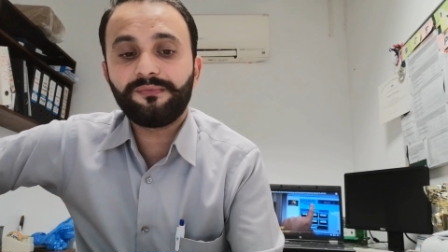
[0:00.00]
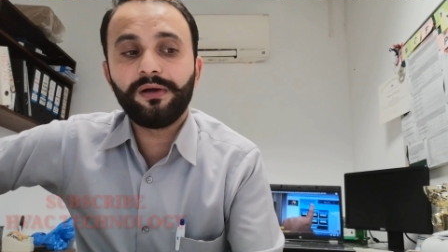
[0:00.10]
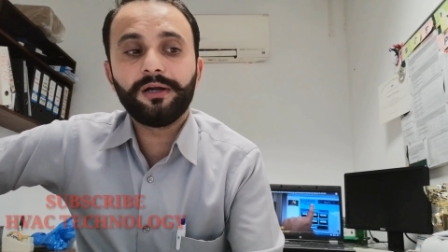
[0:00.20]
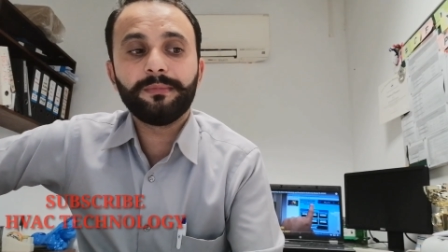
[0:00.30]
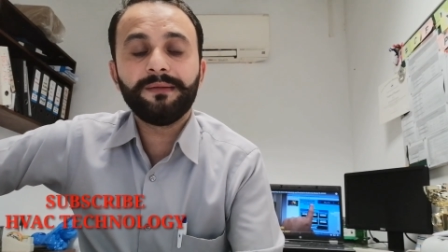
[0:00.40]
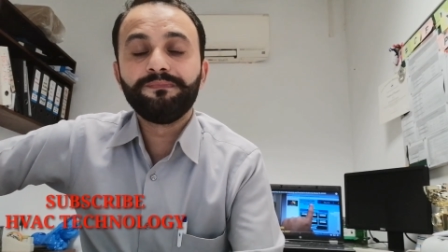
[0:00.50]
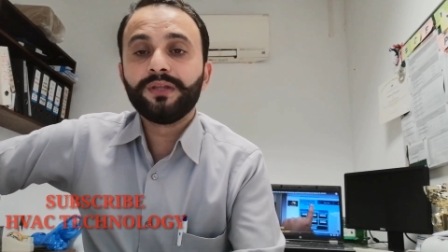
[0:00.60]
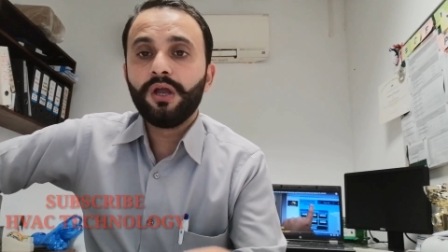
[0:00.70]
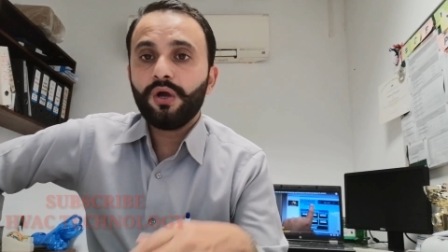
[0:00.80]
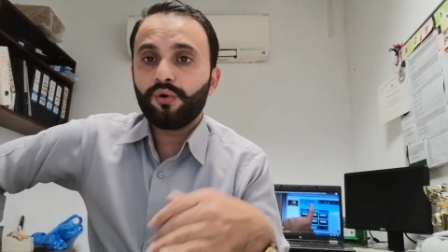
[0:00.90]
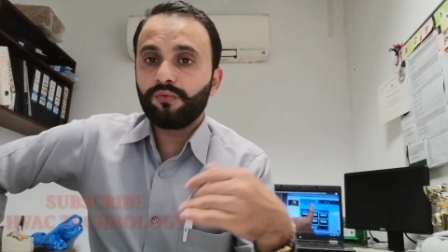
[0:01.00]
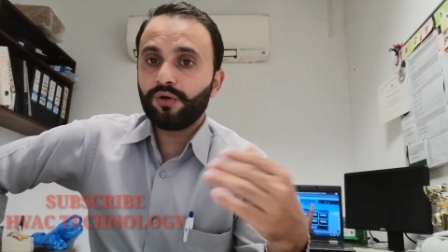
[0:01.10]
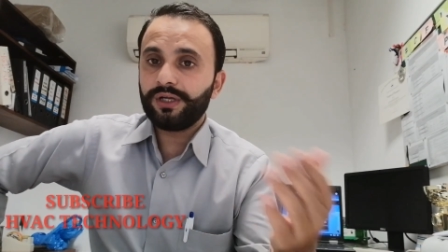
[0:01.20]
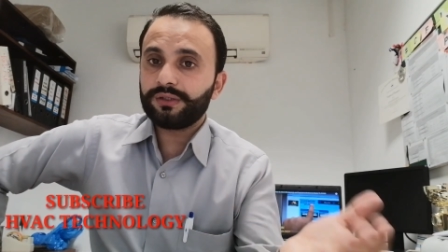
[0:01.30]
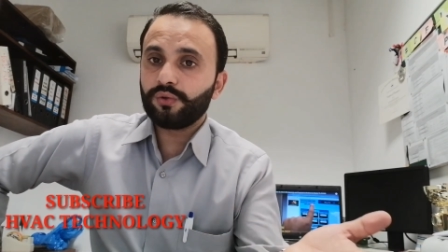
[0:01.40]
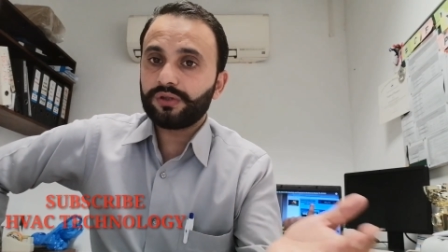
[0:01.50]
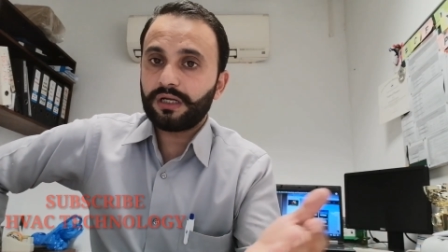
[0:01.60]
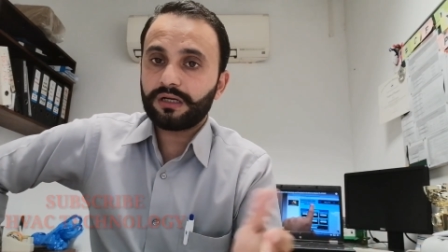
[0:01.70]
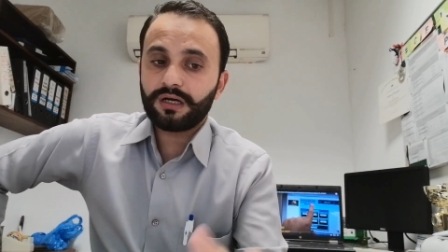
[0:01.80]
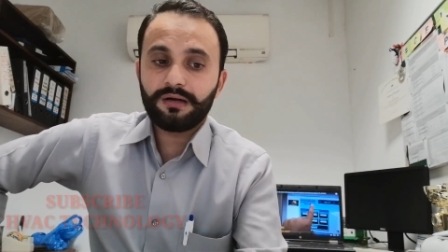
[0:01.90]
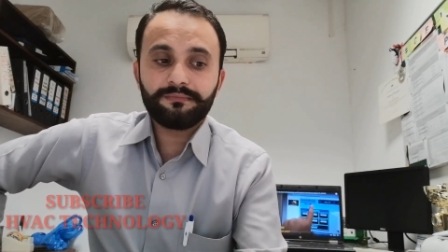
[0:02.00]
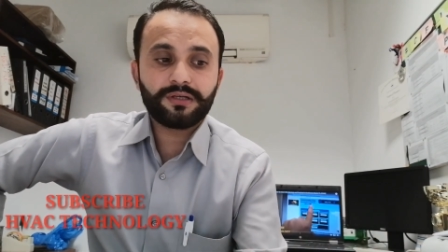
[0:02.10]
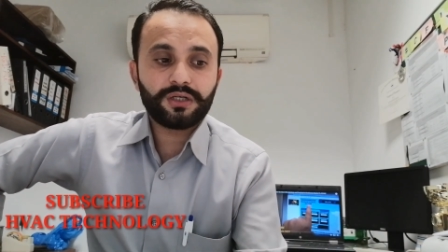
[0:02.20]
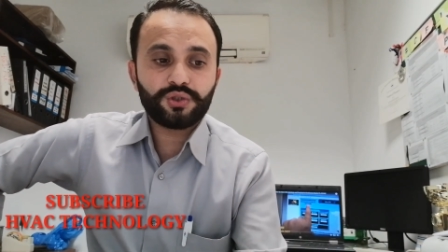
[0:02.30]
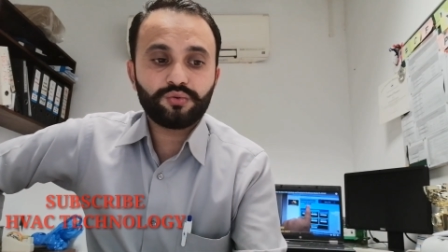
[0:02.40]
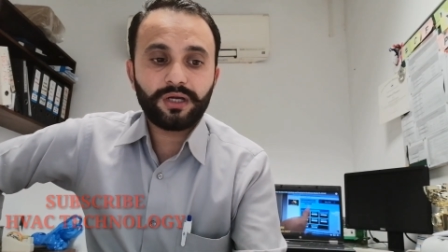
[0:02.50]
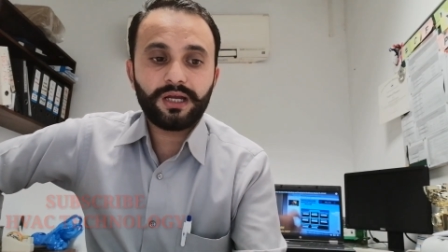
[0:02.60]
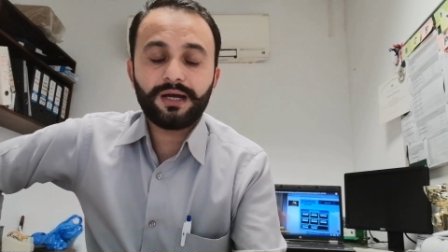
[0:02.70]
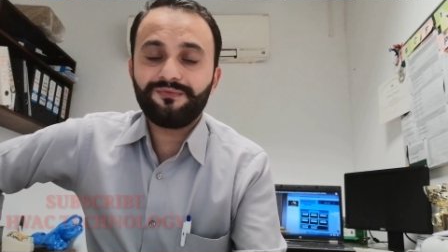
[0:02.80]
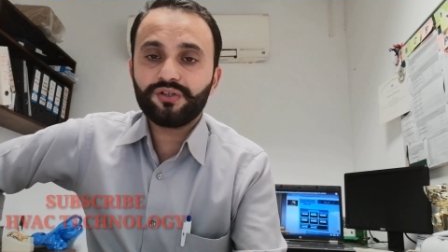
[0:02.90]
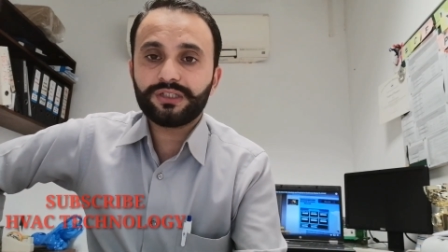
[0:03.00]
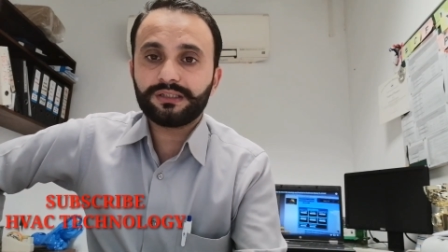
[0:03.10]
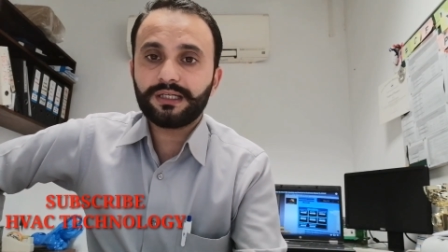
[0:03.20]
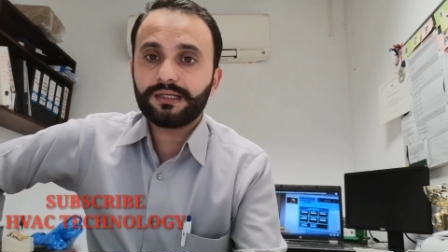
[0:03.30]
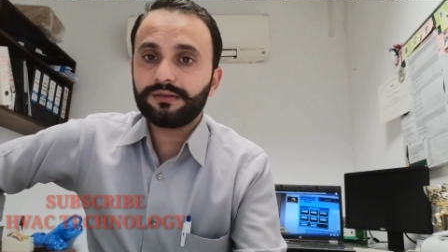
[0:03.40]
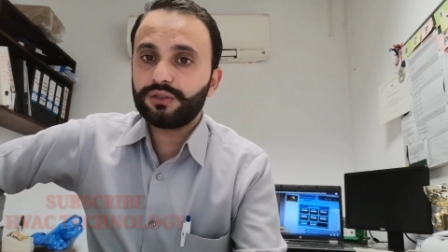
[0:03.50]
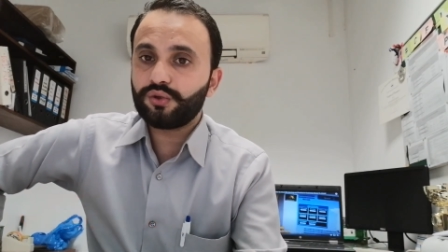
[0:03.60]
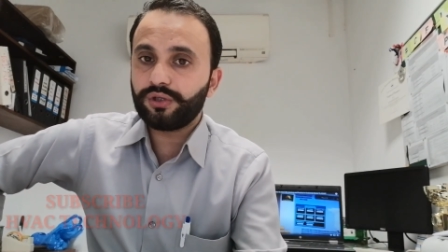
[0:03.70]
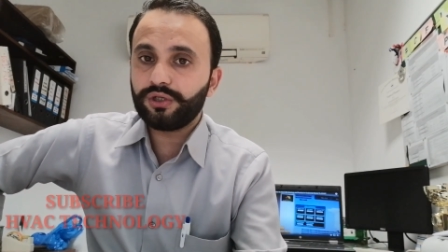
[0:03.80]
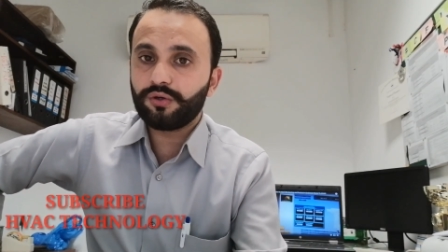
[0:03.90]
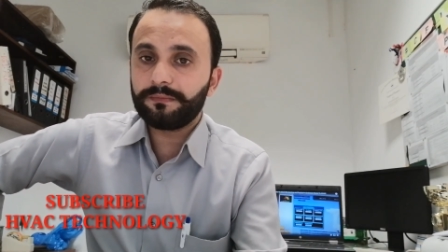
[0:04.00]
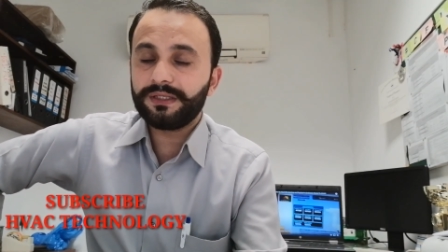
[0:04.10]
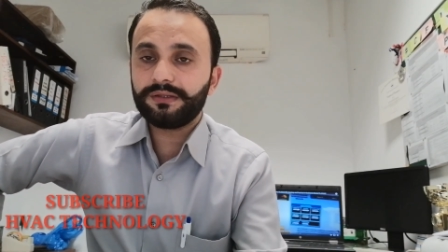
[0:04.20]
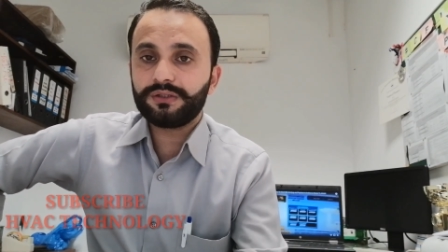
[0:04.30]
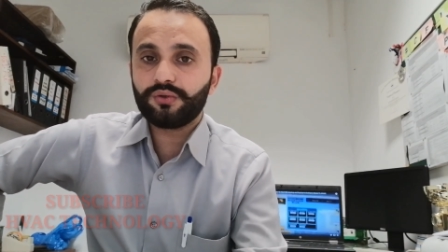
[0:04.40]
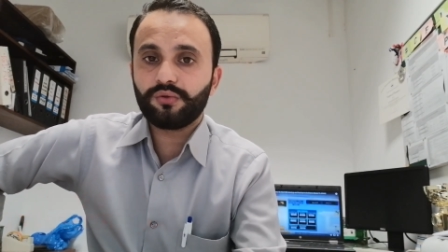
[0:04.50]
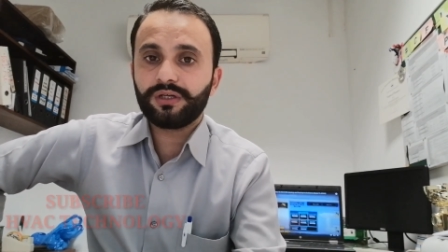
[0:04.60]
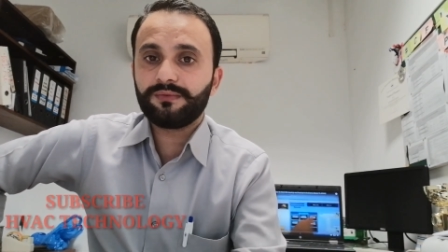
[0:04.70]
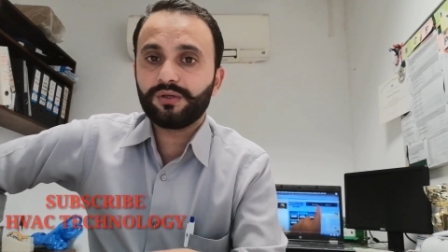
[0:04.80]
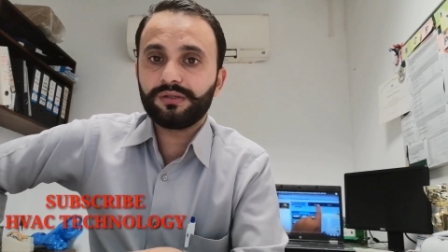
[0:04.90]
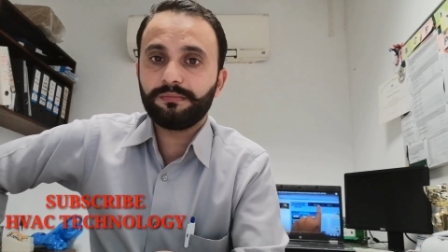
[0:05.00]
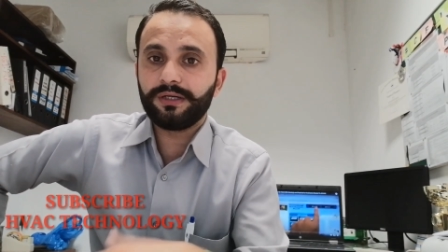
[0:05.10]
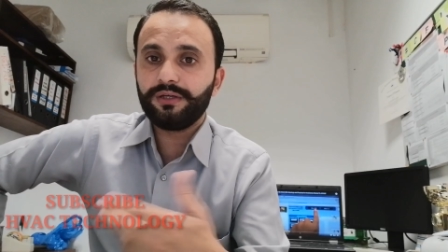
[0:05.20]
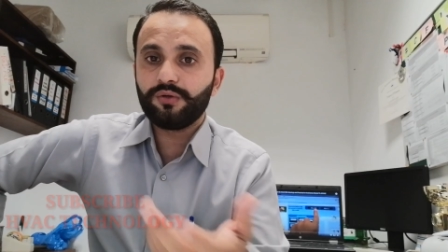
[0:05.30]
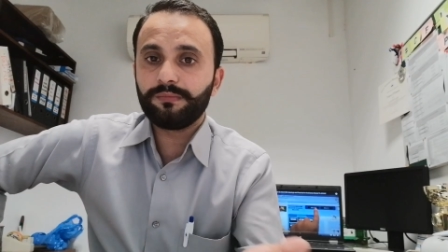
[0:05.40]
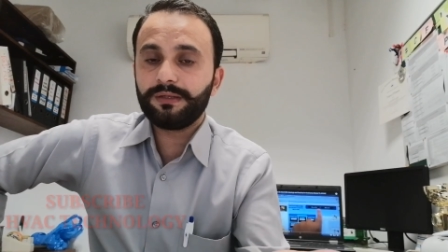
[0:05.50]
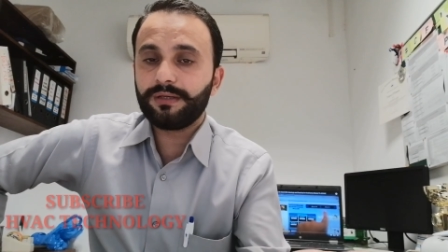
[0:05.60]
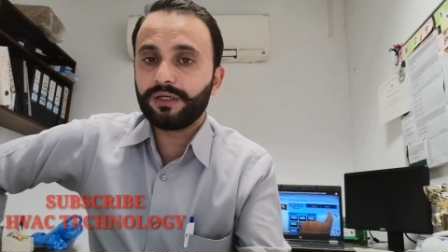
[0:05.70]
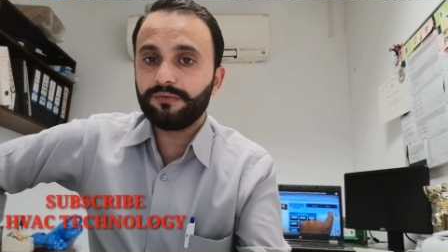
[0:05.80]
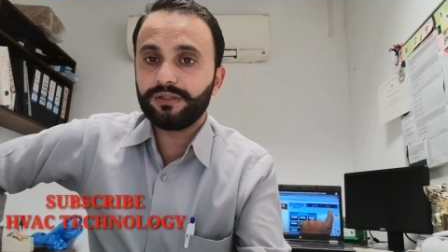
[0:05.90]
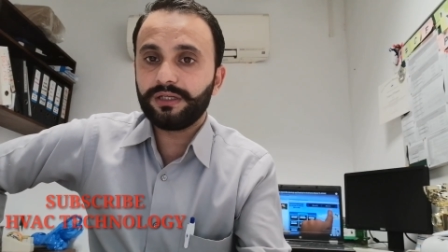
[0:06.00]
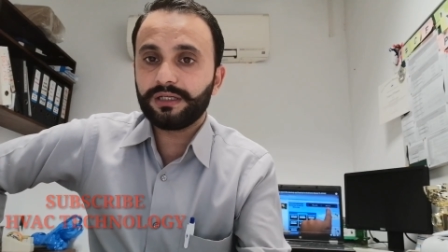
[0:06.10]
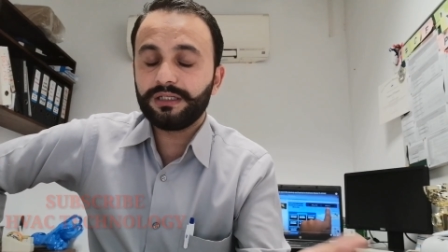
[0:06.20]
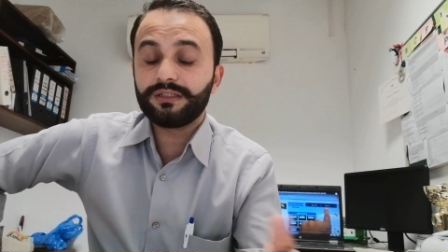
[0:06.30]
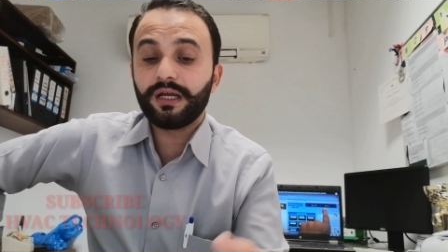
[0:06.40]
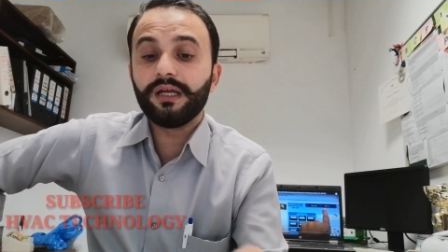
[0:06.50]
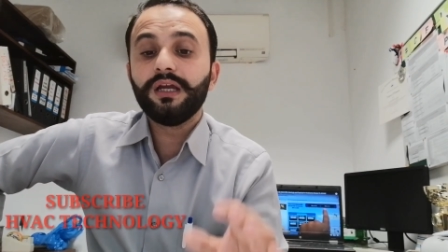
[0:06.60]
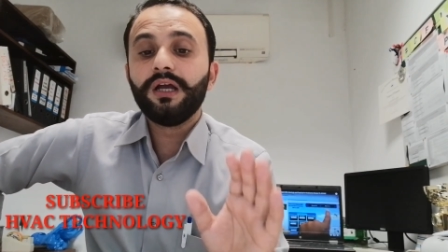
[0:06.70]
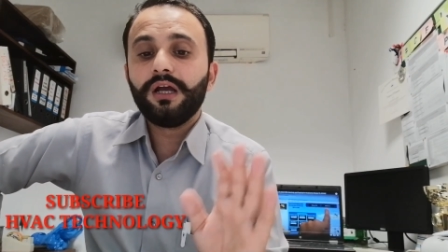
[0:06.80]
है फील्ड में और वो एक दो साल काम कर चुका है अब वो चाहता है किसी छोटी कंपनी से छोड़ के वो किसी बड़ी कंपनी में इंटरव्यू देने के लिए जाए